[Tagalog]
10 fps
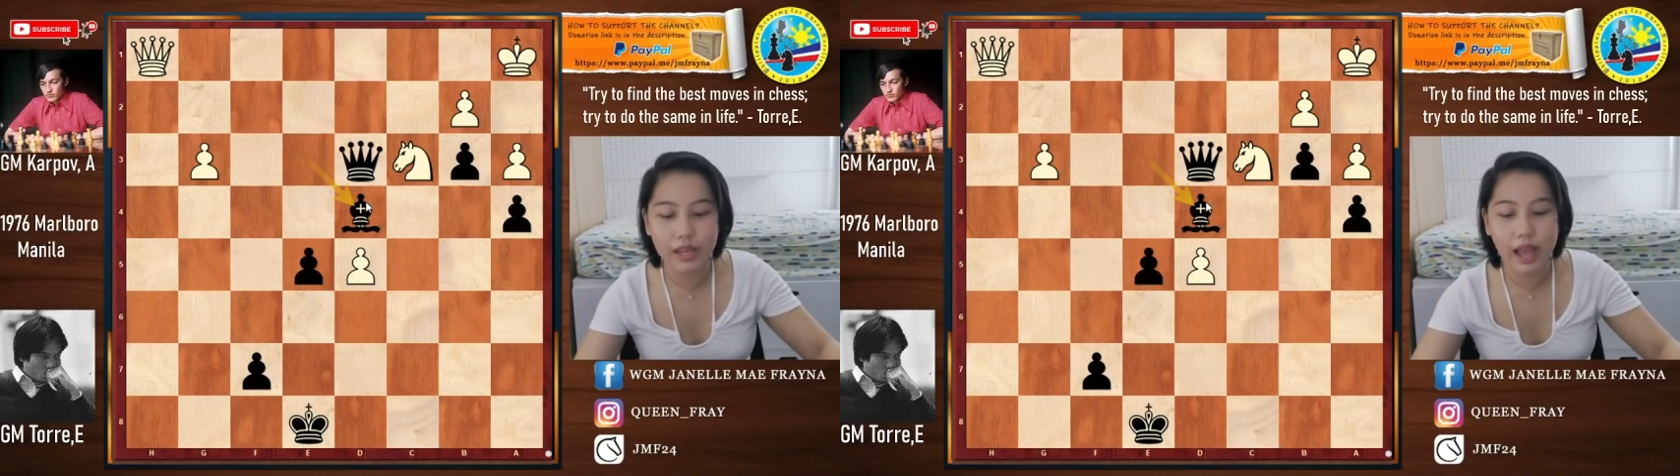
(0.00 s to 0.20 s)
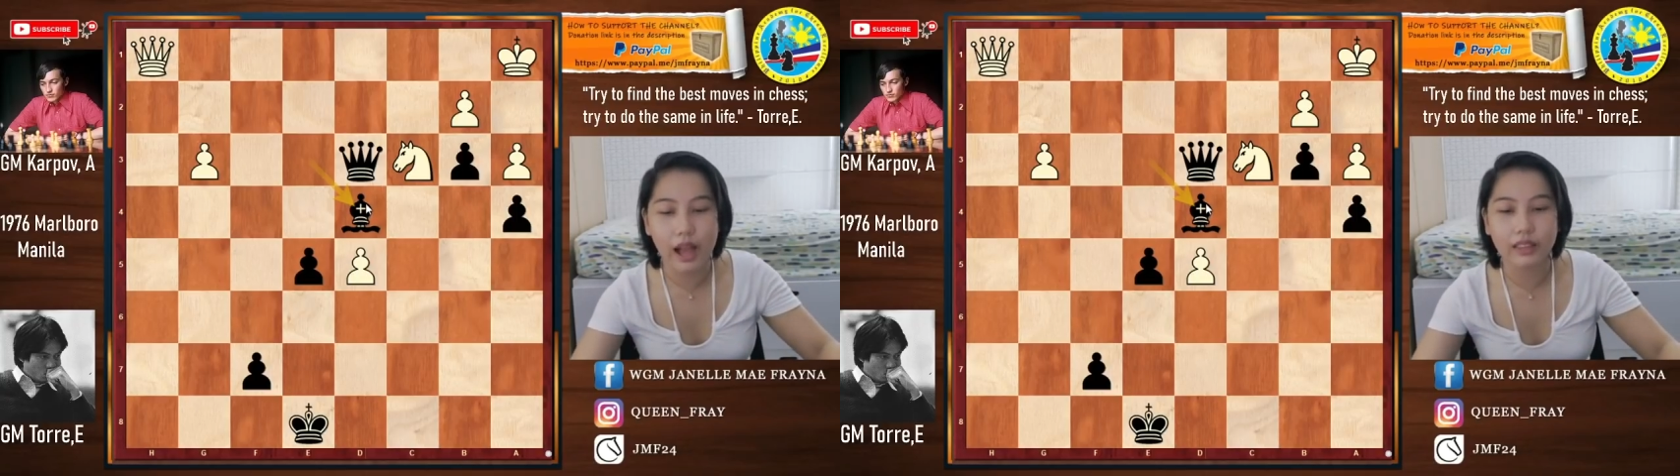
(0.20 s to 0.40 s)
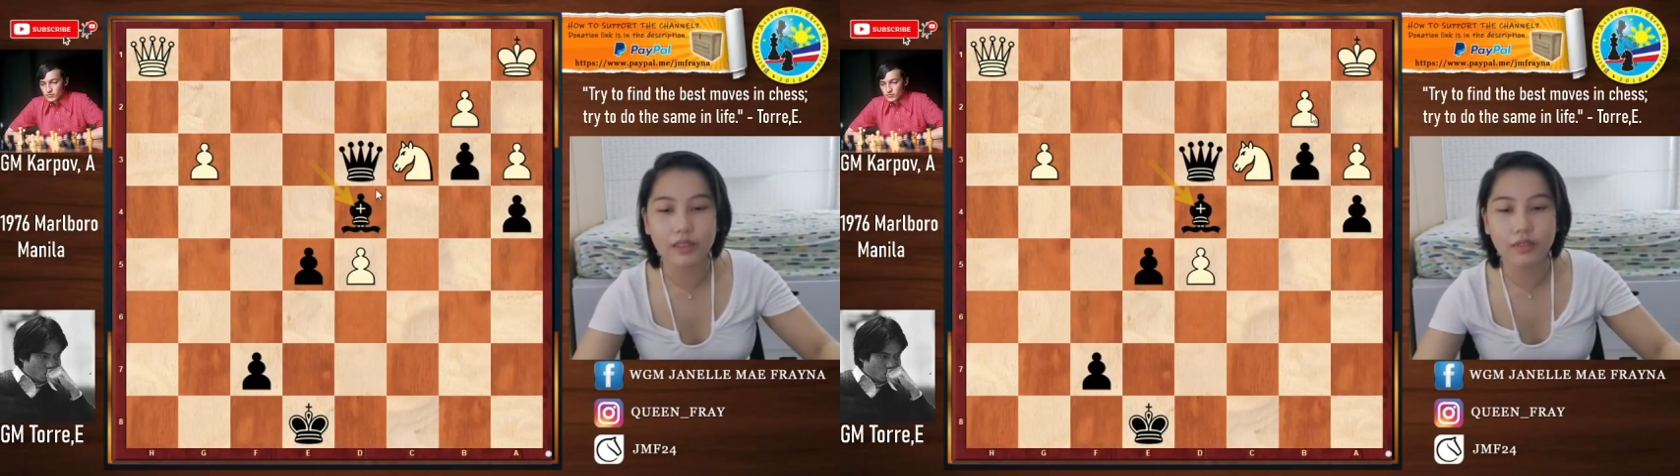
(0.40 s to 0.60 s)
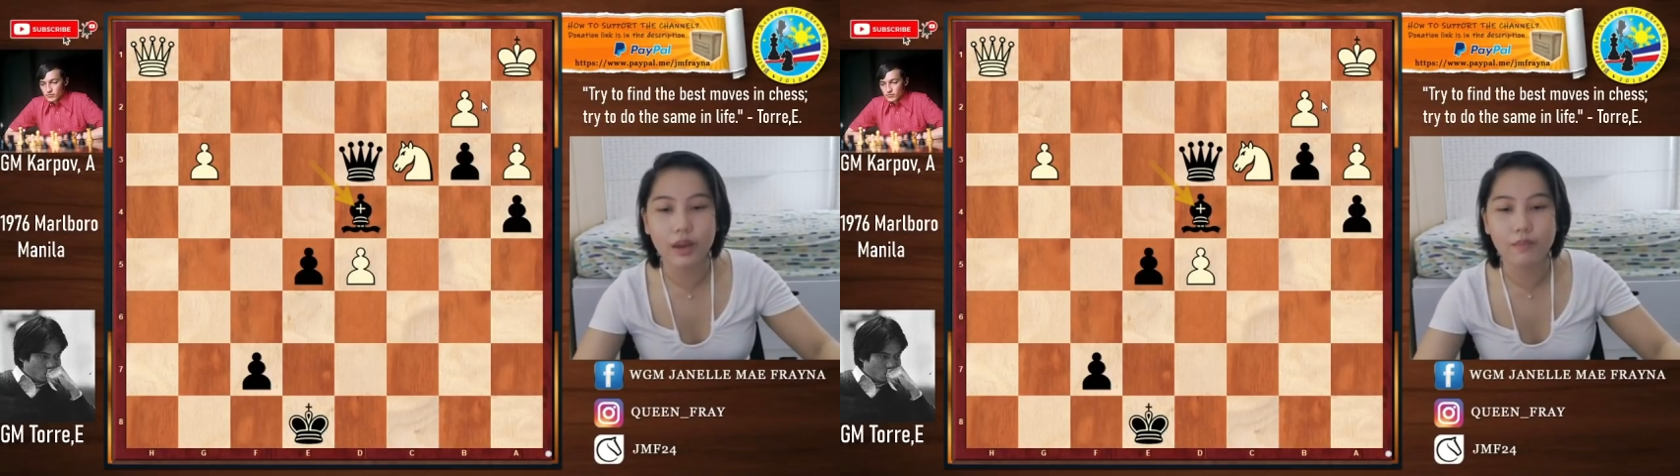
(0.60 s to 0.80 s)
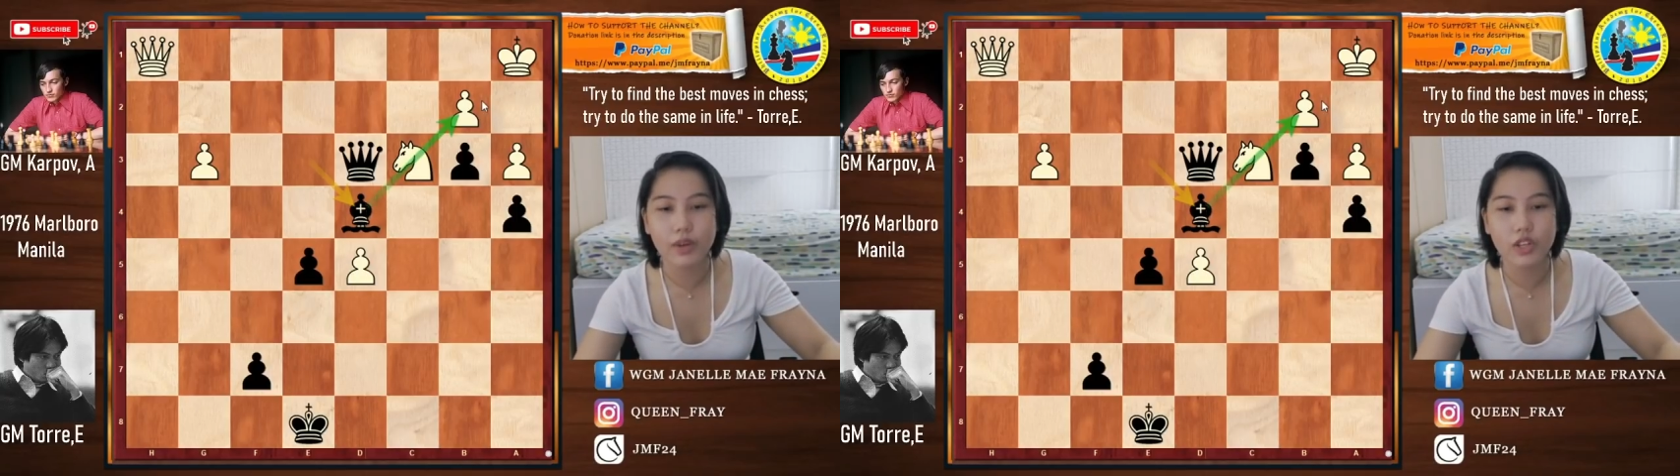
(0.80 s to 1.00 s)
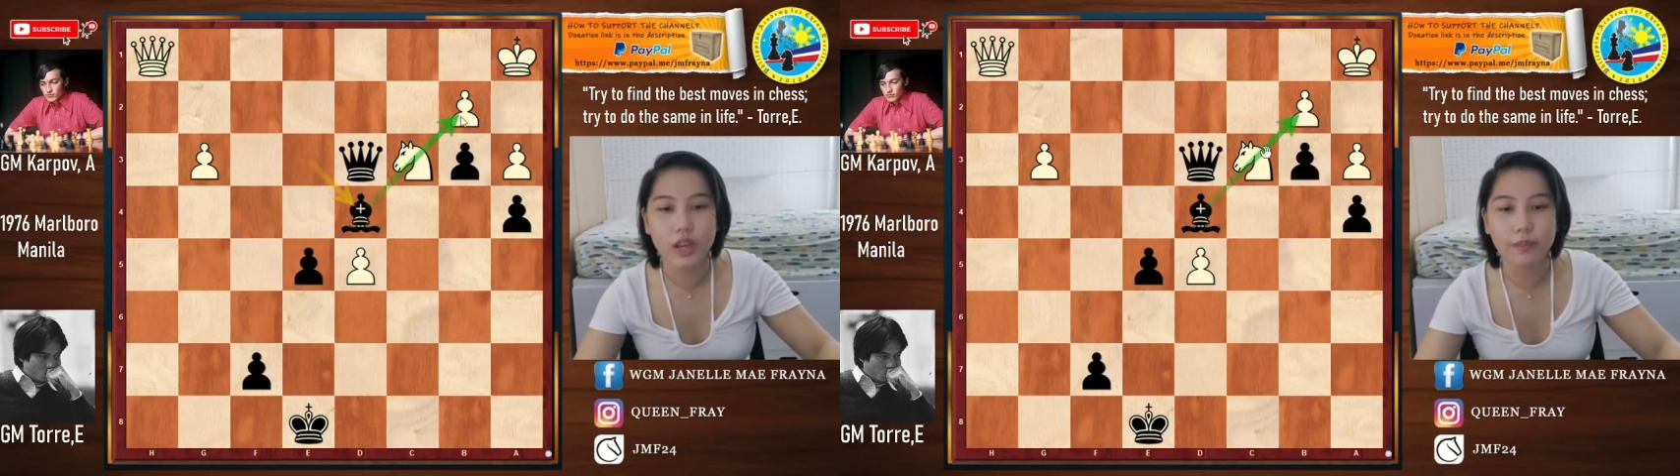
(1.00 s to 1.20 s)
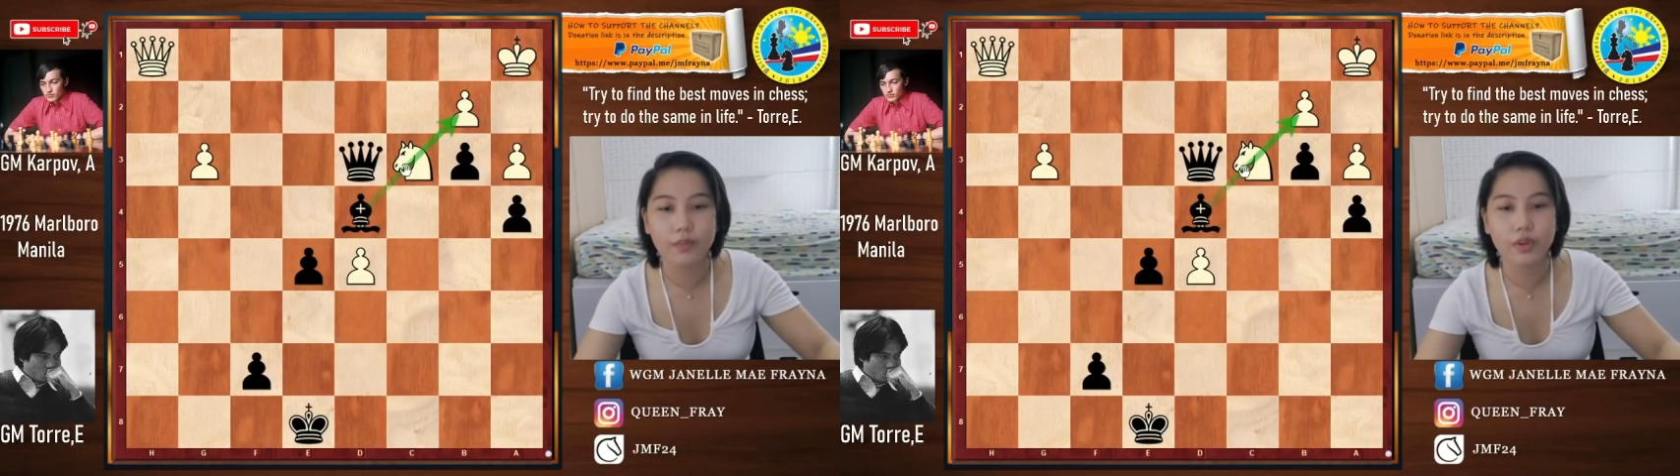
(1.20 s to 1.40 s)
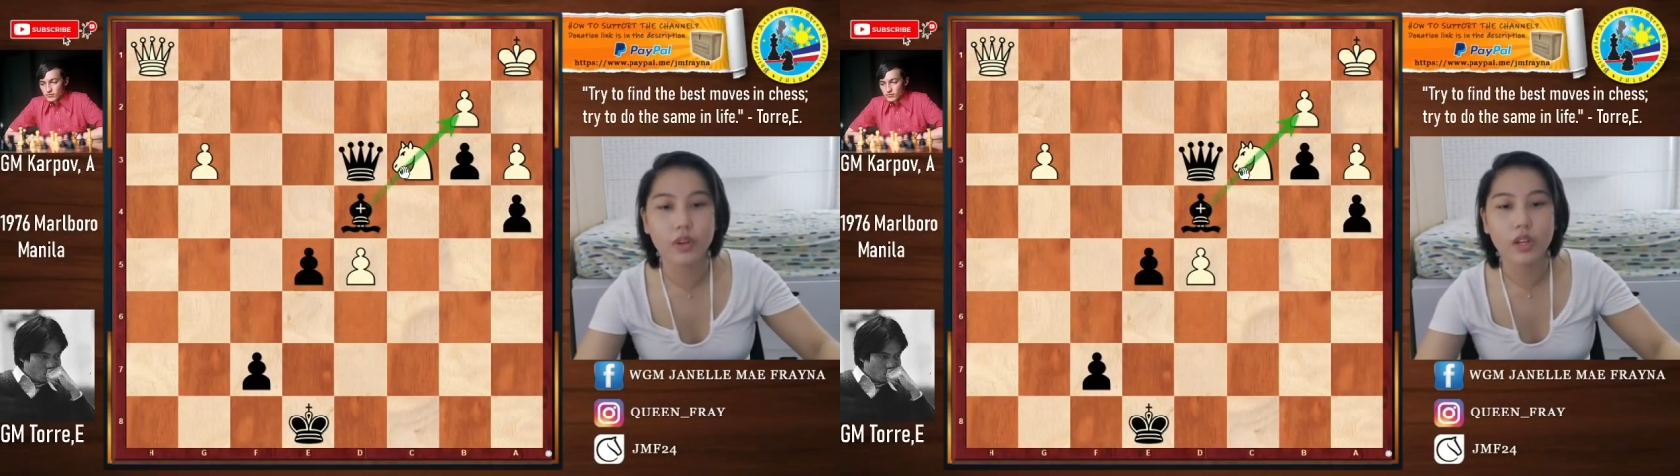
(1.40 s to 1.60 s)
ka-active na ang Bishop.
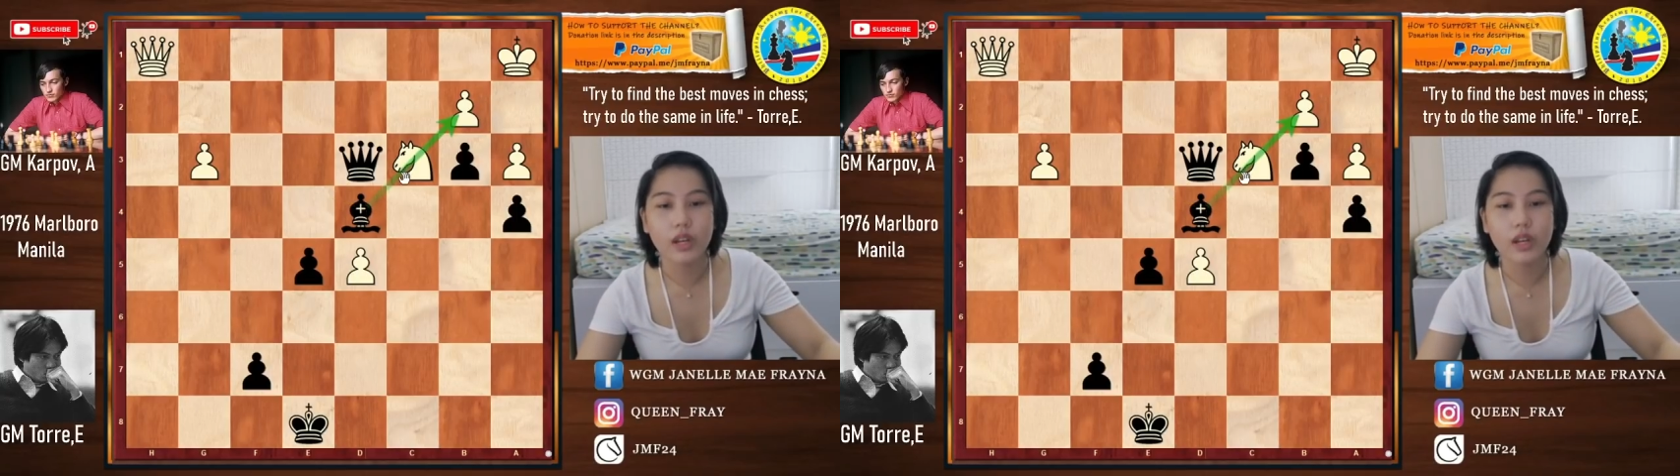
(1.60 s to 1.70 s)
No?